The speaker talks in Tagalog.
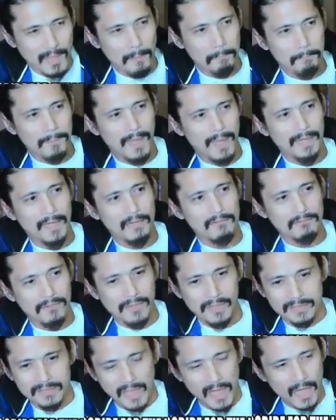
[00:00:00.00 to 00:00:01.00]
sa'yo? Mag-apply ng
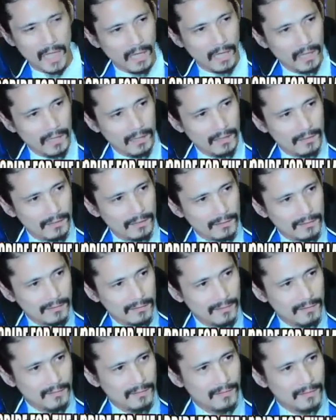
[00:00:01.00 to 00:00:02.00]
visa.
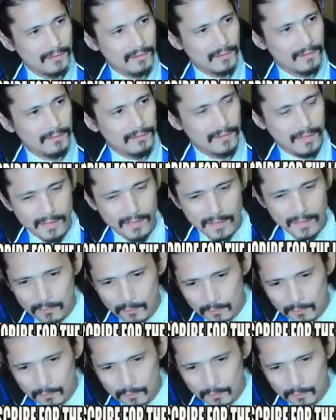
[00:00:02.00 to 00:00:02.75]
Yan